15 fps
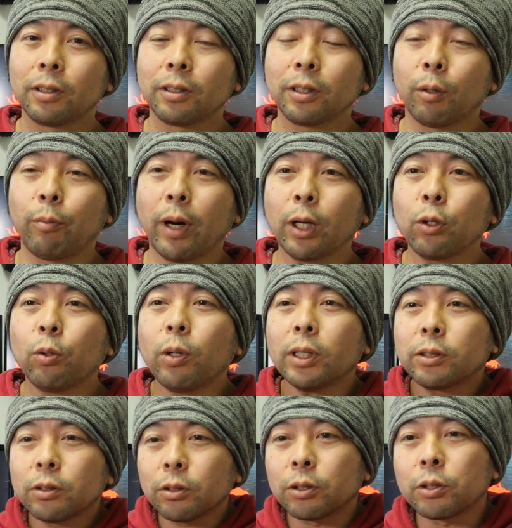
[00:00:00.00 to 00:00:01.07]
だから迷
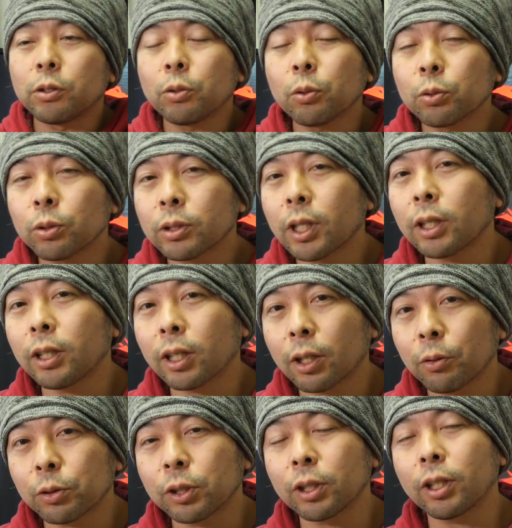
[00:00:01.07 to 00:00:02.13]
わず必要素材だ
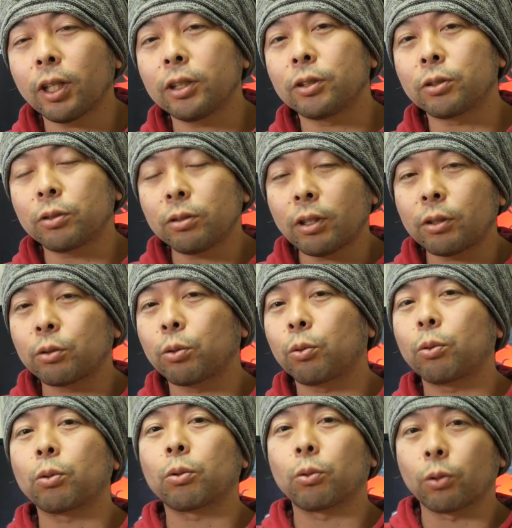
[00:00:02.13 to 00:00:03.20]
けをしっかり作れると
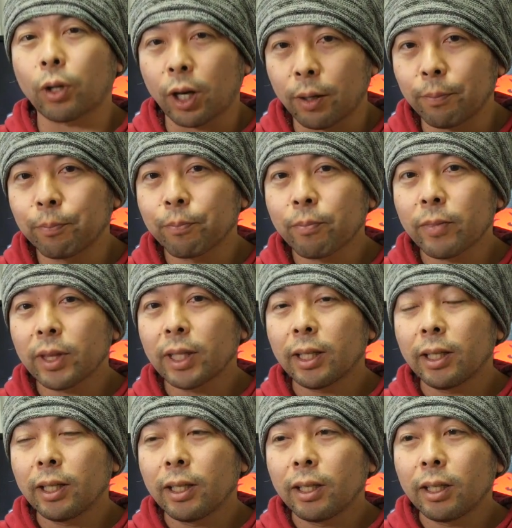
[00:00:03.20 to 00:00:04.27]
ころとか、
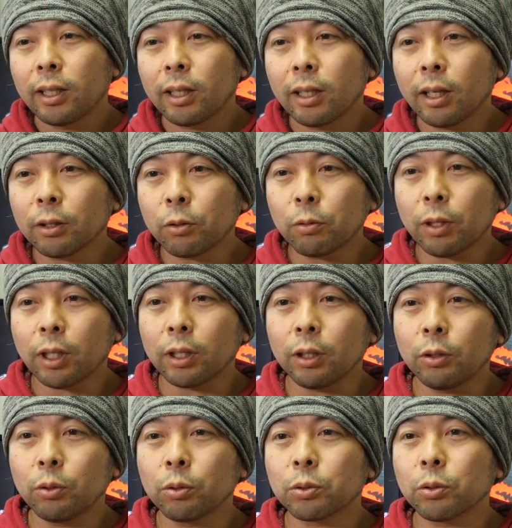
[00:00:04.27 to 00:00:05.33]
えあとは
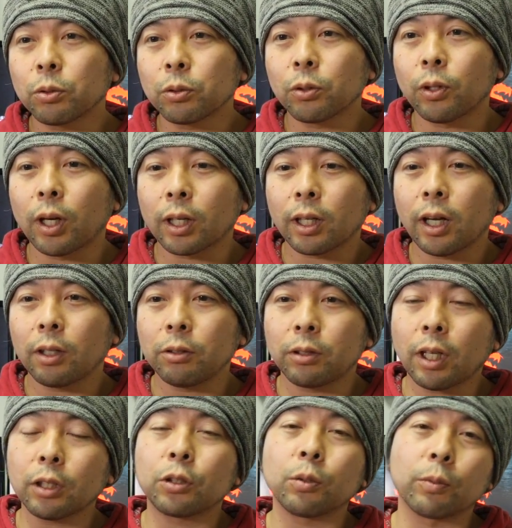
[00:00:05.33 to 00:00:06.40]
移動速度を上げられる
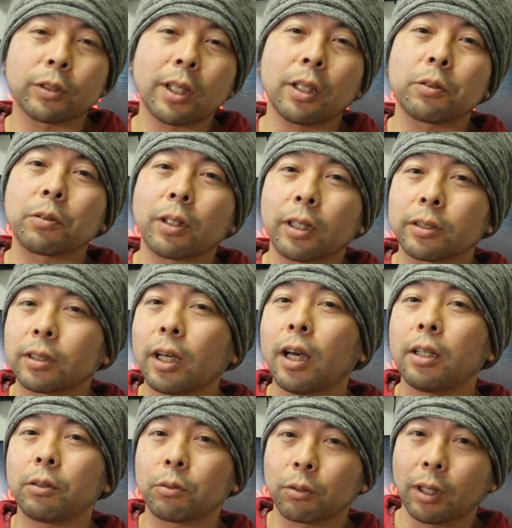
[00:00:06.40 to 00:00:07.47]
ダッシュも最初から
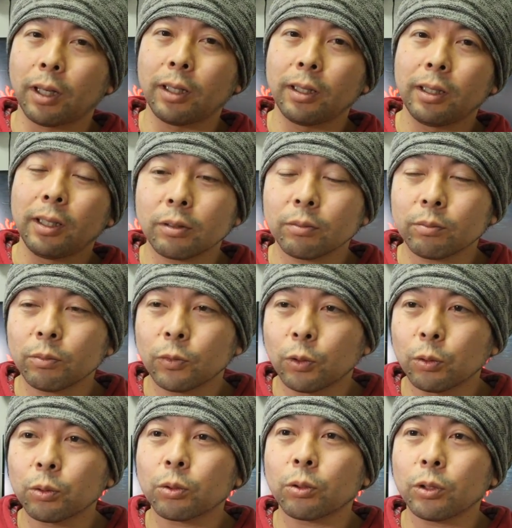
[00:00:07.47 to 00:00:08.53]
使えるとか、もう
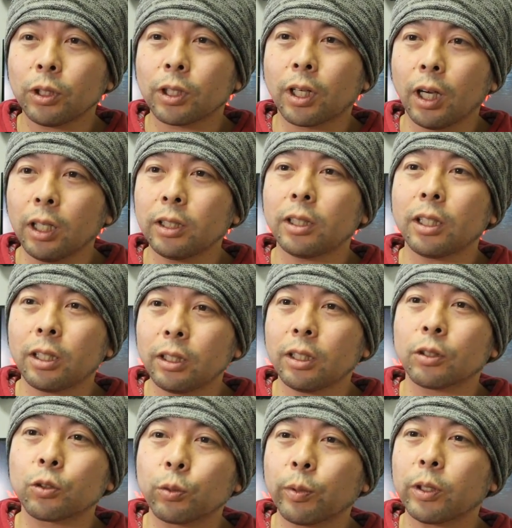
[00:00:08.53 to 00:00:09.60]
本当に快適
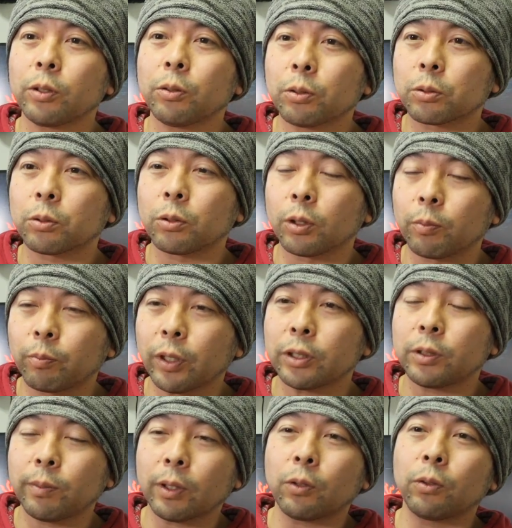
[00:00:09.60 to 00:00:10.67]
に遊べる要素をいっぱい
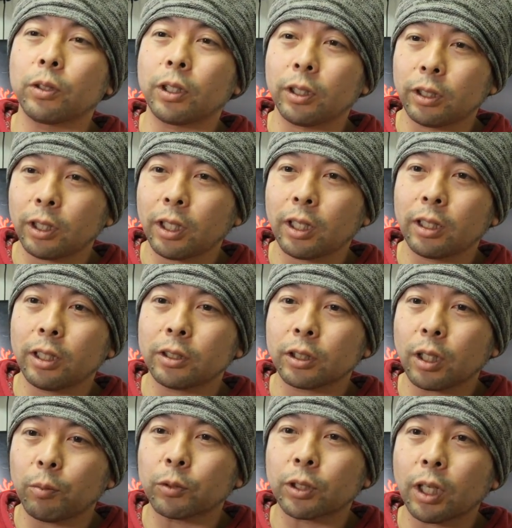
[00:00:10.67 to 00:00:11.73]
詰め込んでいて、で、
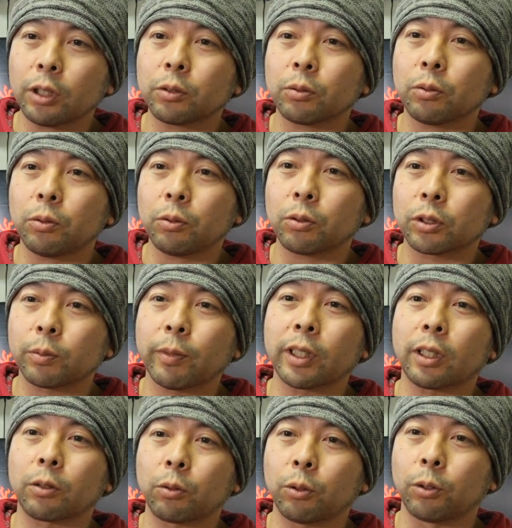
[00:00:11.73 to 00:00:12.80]
しかも最初の方の島
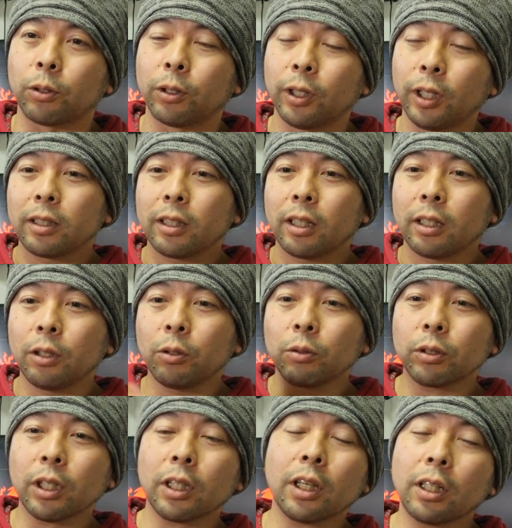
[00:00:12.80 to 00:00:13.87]
だと、い
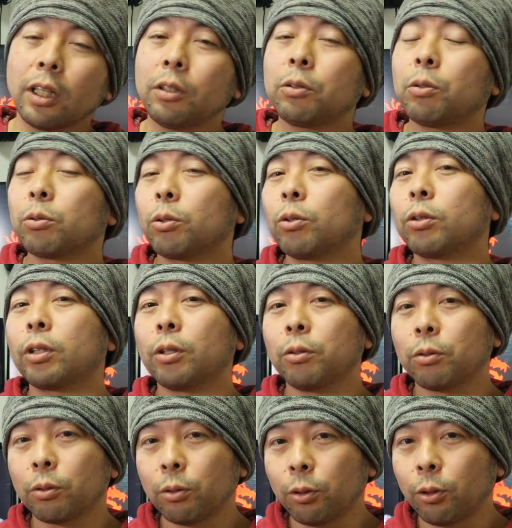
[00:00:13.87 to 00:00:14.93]
ろんなやれることってい
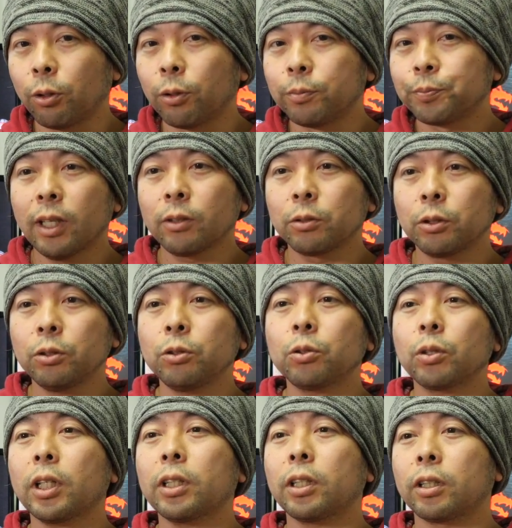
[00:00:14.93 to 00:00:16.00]
うのを、あの、順
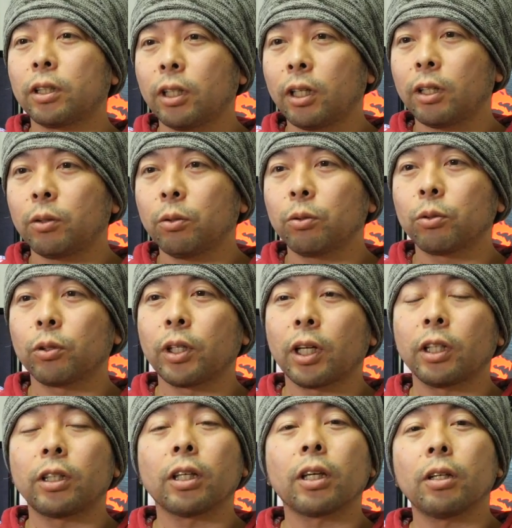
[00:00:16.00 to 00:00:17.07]
立てて、どんどん
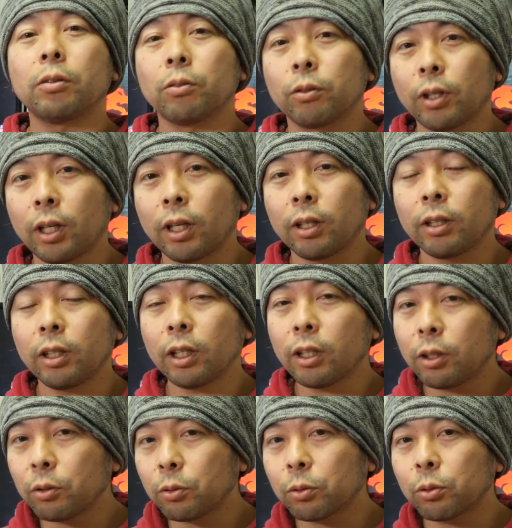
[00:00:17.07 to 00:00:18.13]
やれていけるので、や
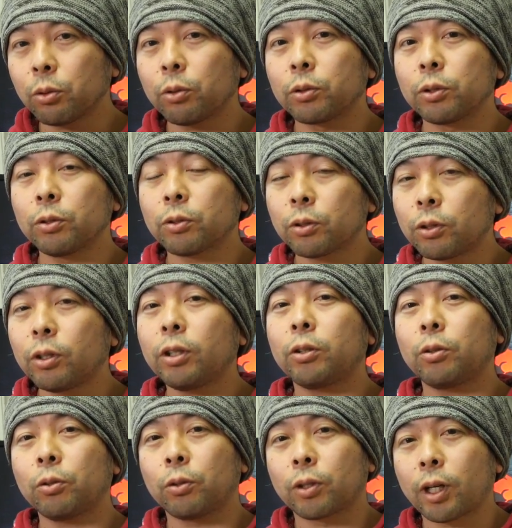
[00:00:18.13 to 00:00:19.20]
れることをゆっく
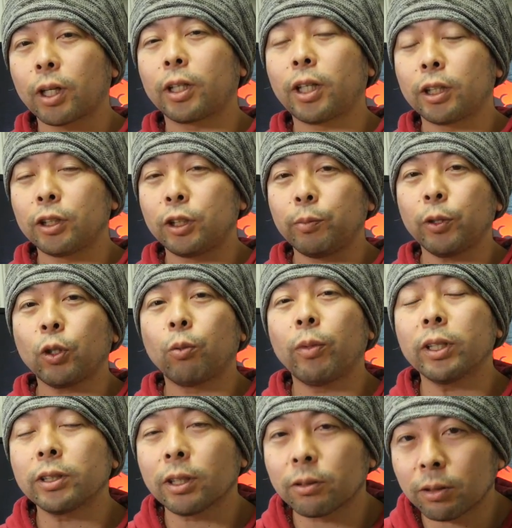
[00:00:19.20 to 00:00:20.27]
りと体に染み込
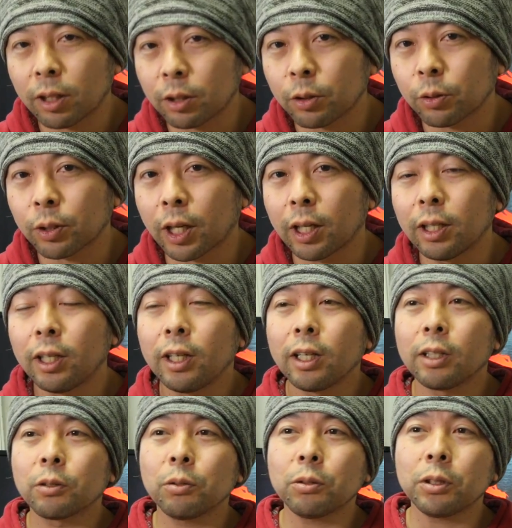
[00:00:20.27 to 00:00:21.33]
ませてくれるような、
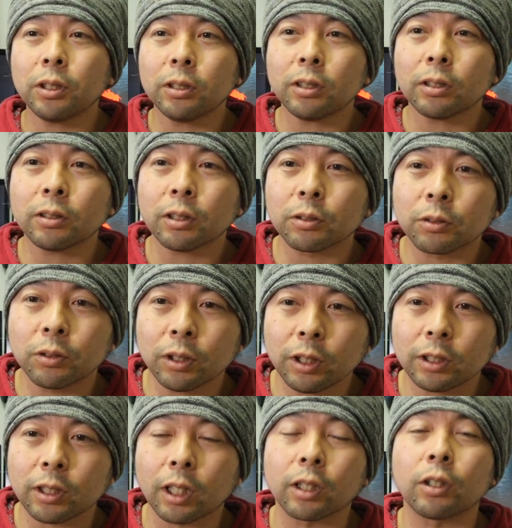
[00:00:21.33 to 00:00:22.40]
えそういう親切な作り
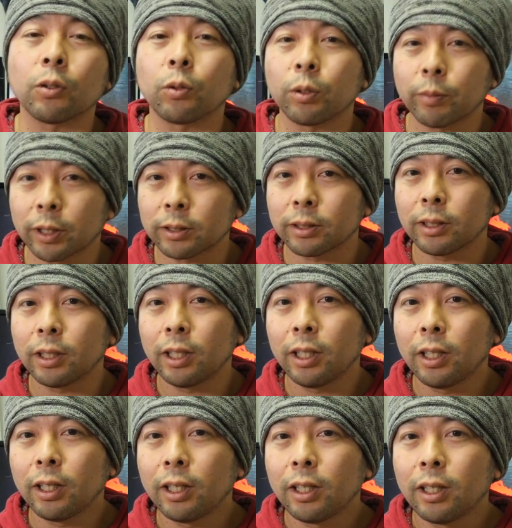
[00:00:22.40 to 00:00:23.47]
にされております
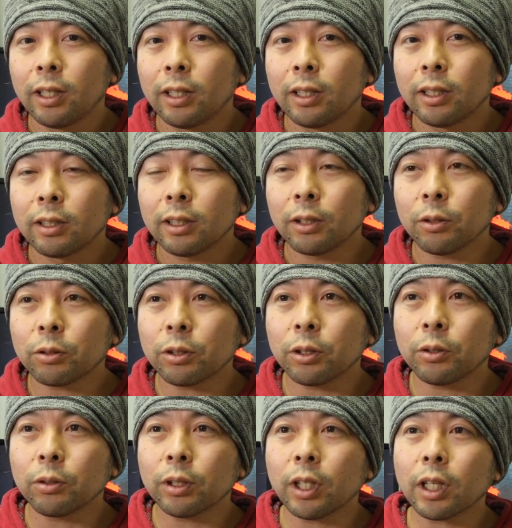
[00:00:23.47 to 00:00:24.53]
だよく
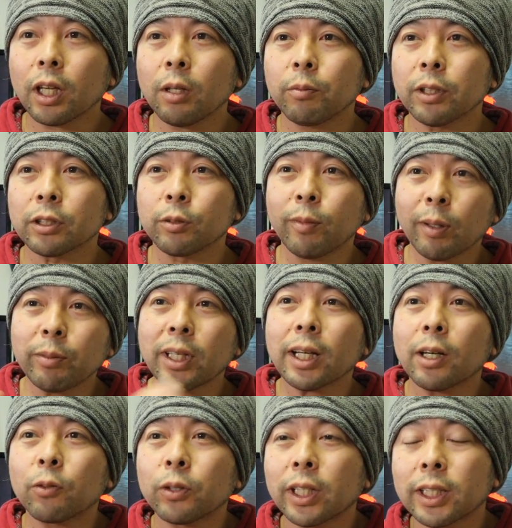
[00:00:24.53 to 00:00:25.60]
いろんなゲームで
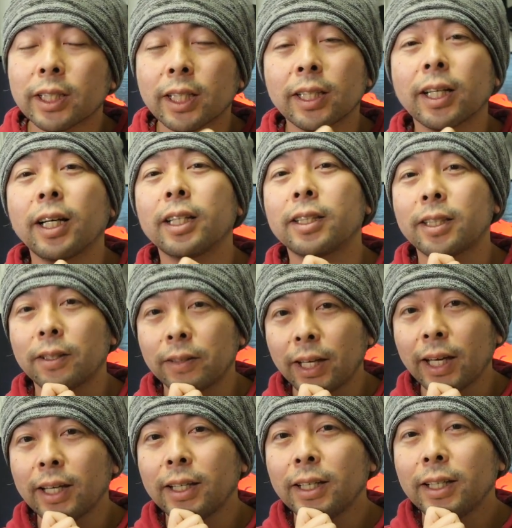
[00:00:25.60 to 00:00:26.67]
スマブラがこの間叩かれてたよ
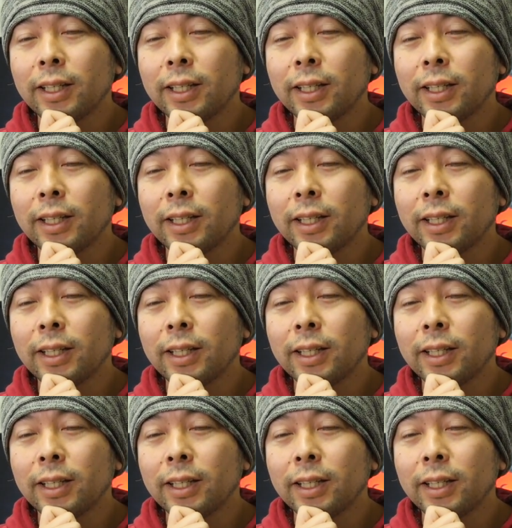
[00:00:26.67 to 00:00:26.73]
ね